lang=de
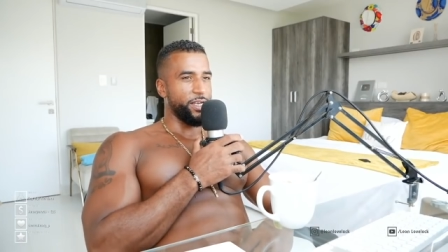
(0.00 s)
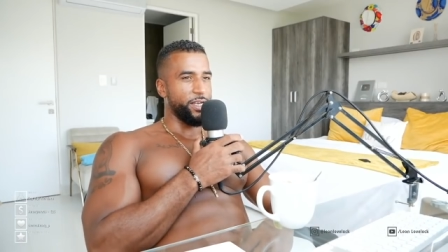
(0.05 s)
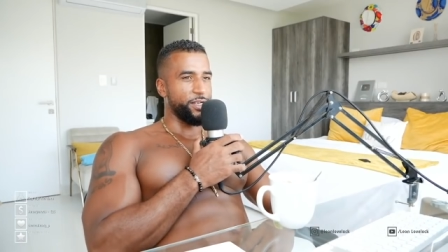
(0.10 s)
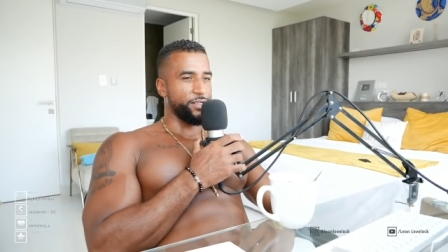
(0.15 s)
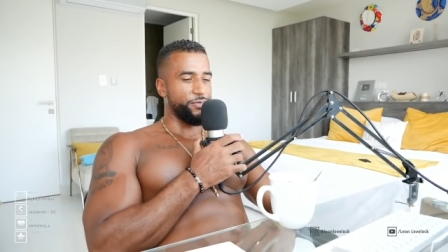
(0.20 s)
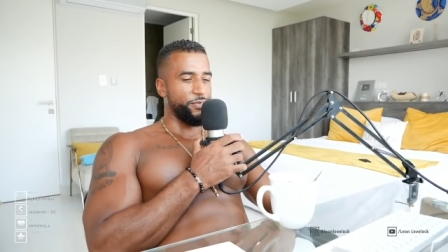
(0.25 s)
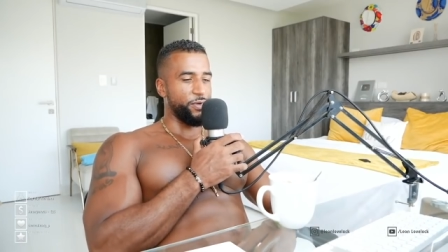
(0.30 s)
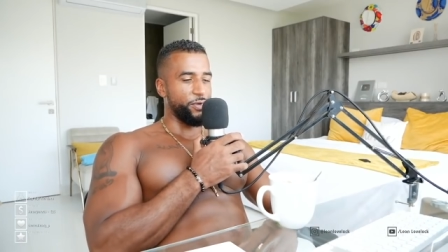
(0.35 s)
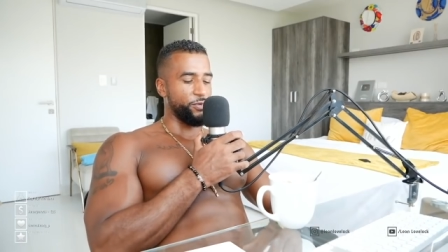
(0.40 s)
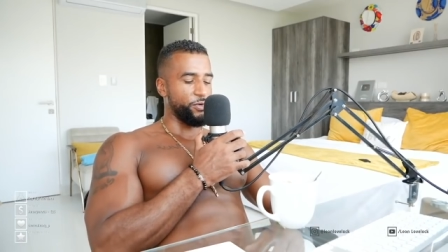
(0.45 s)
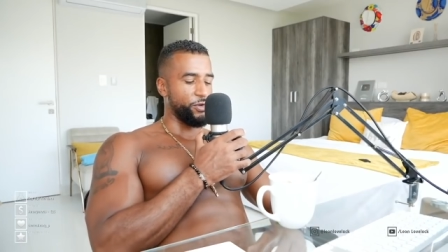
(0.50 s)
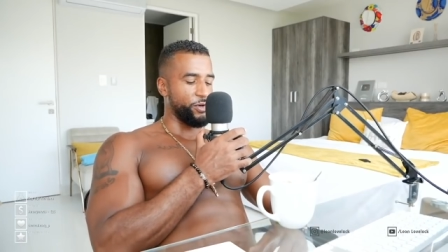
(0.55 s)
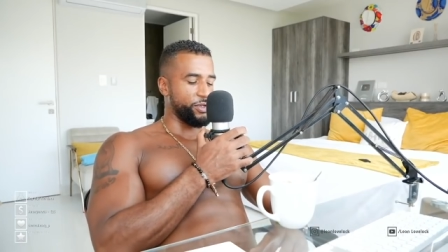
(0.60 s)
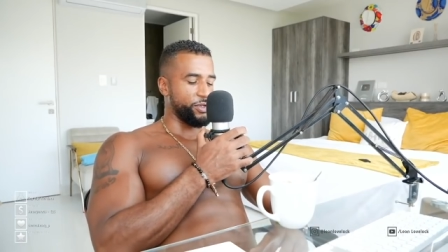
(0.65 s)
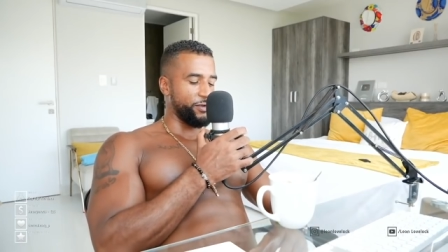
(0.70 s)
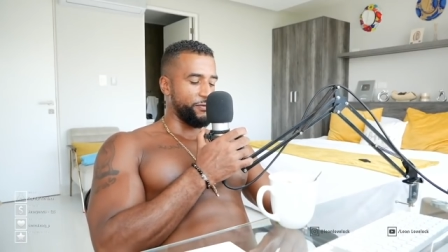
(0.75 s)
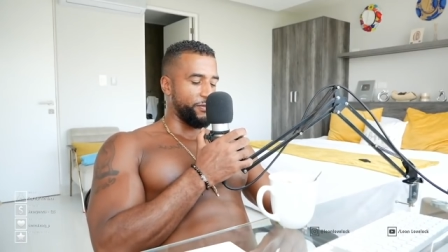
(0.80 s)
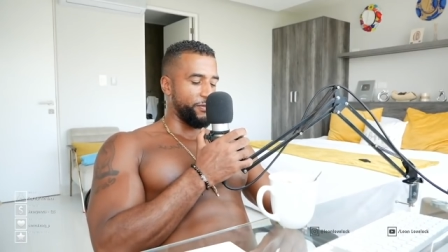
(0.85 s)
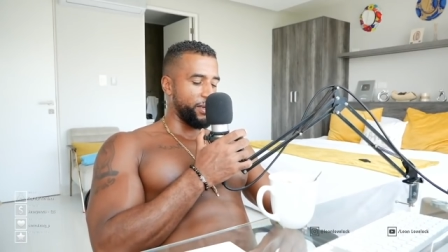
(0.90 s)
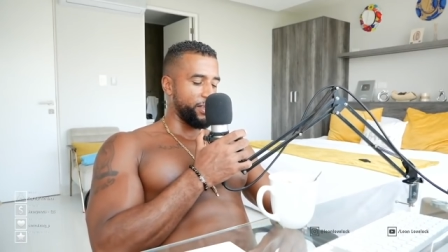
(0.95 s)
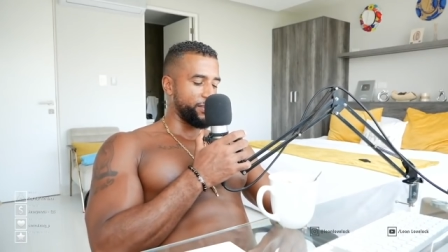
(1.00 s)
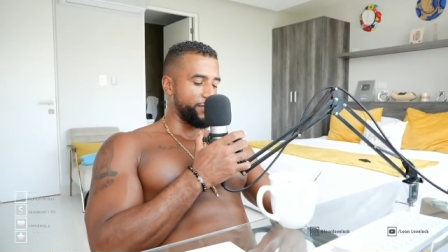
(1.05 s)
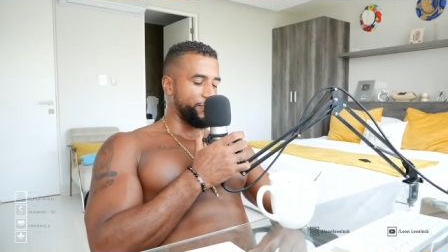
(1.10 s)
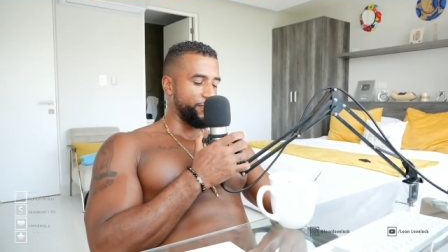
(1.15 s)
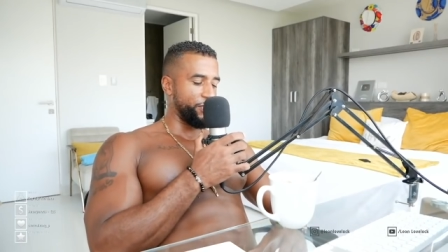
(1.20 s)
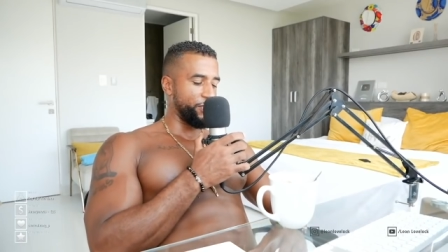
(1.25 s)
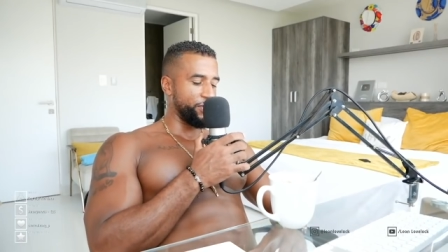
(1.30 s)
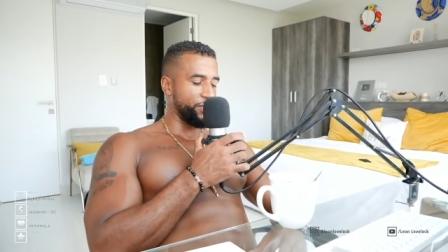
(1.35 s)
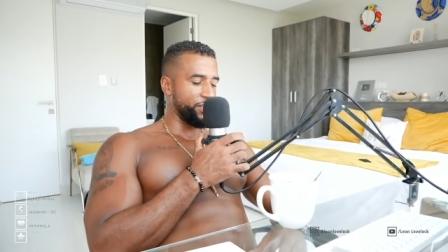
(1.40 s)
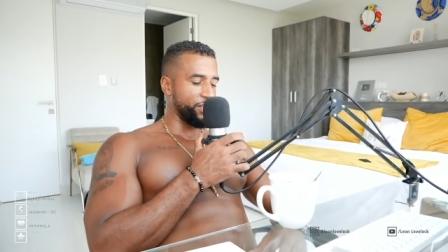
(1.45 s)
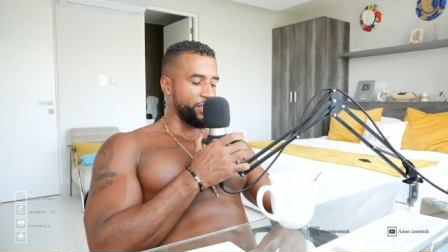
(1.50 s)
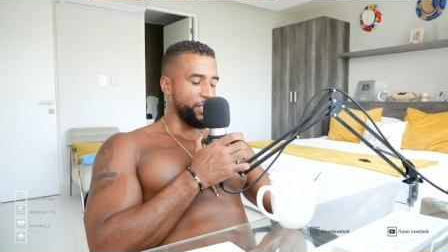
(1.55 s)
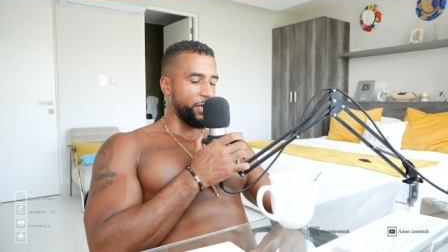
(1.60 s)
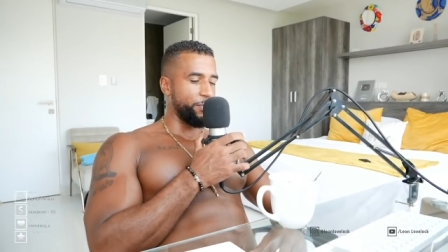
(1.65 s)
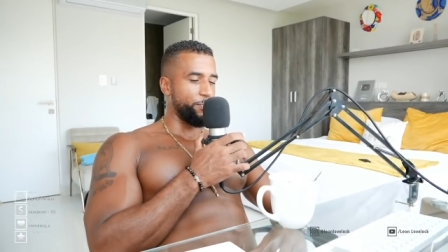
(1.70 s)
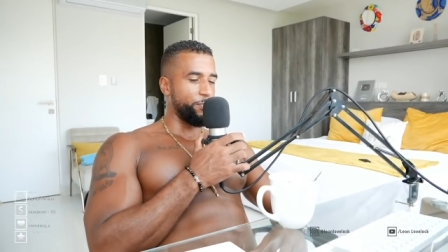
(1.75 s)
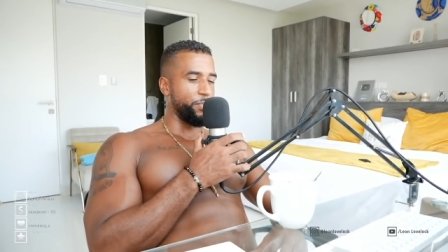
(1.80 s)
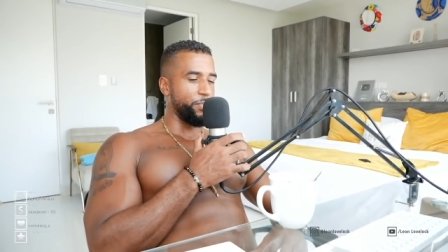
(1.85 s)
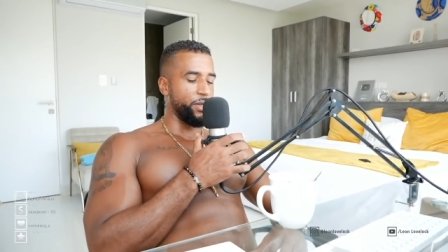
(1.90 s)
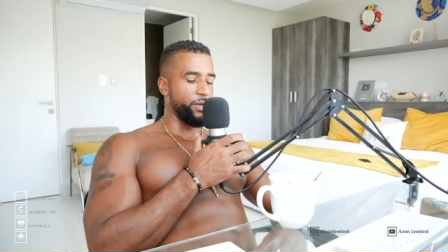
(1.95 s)
Also wenn du Deutschland verlassen würdest, dich
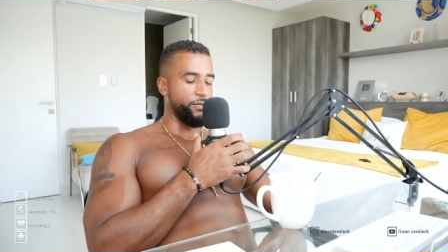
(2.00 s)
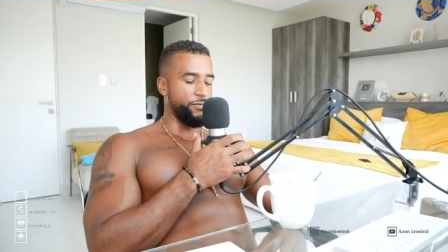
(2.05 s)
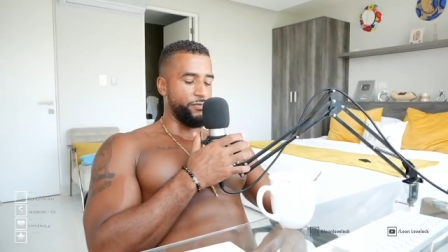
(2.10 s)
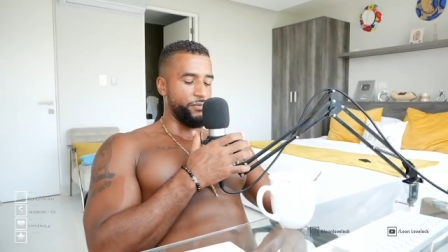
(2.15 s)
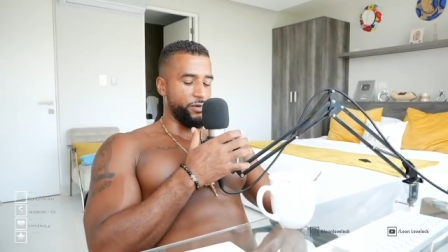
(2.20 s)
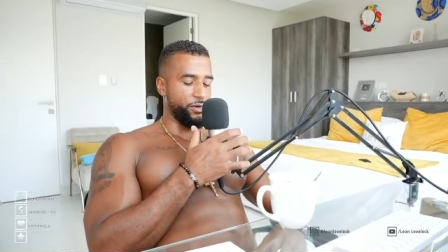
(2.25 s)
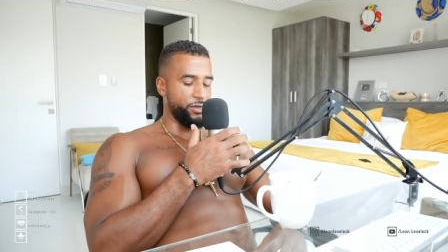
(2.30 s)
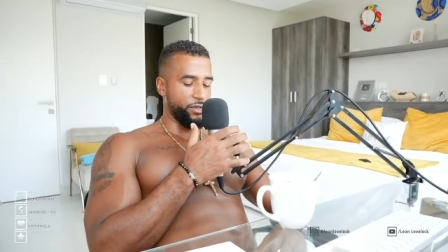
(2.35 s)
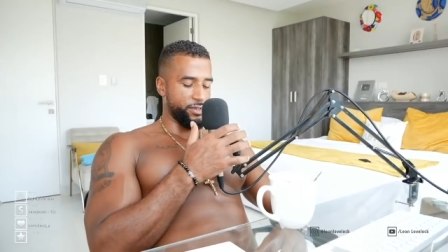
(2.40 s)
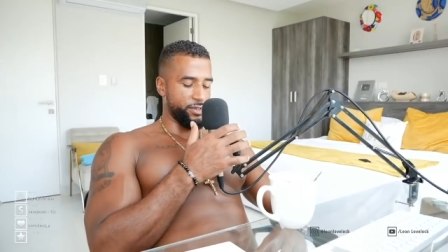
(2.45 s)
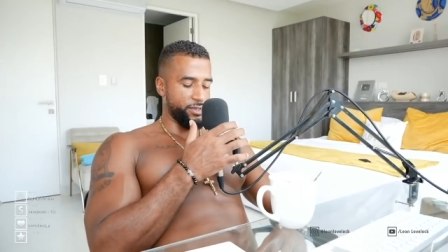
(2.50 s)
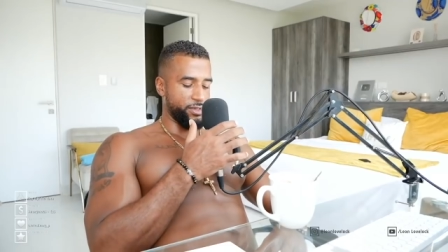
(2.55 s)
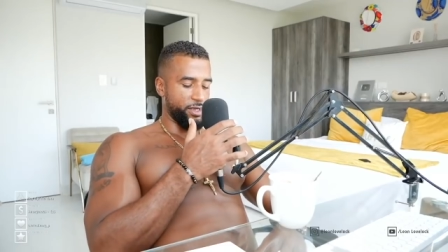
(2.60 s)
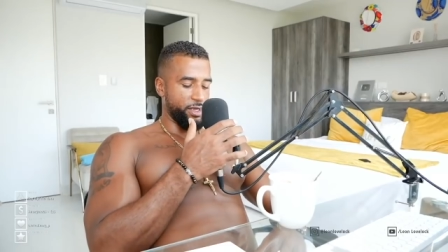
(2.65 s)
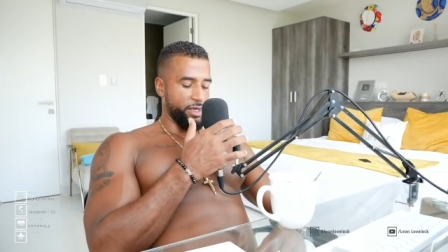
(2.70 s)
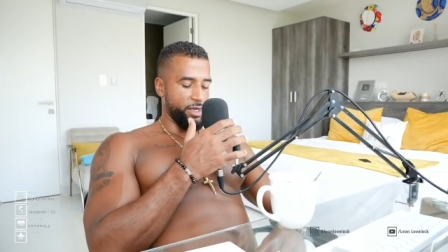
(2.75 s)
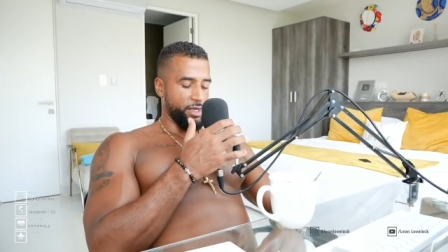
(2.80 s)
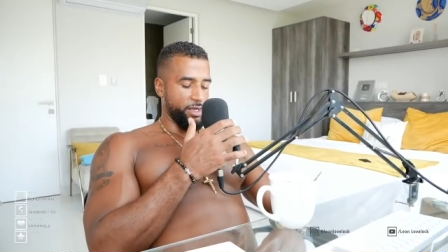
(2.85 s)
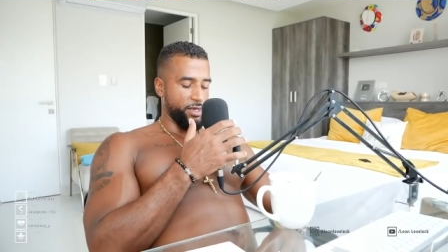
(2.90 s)
abmelden würdest,